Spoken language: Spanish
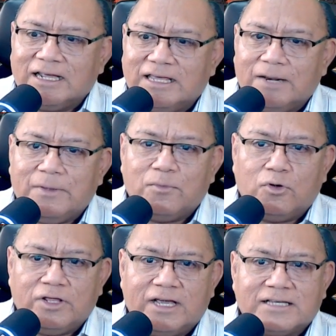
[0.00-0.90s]
y el
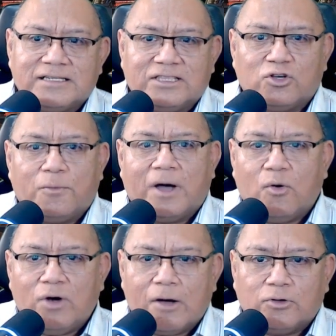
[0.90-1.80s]
mismo día se toma
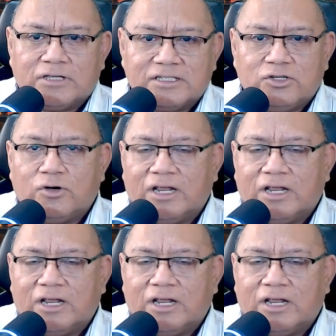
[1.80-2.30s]
una votación